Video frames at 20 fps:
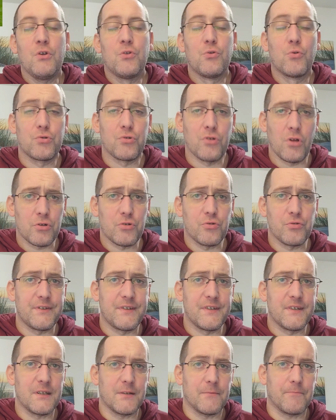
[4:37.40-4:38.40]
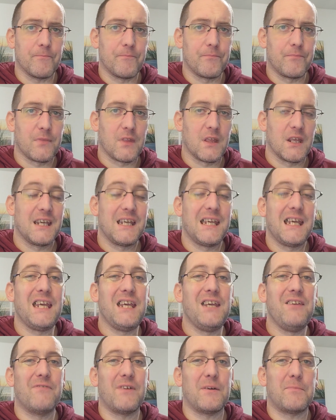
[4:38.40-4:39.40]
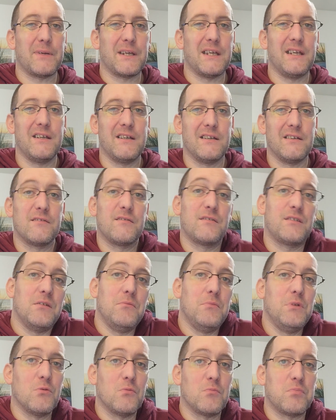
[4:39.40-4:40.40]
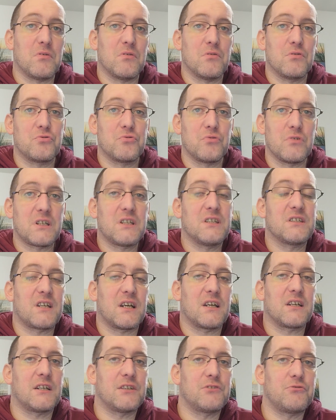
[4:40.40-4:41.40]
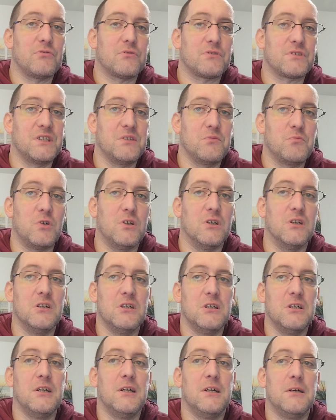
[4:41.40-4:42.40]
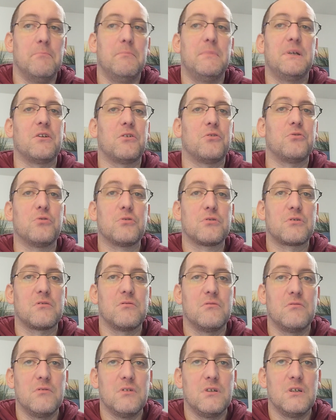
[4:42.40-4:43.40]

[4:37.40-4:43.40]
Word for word: Donc d'un côté, qui va payer 6 millions pour un joueur qui sera gratuit dans 6 mois Mais d'un autre,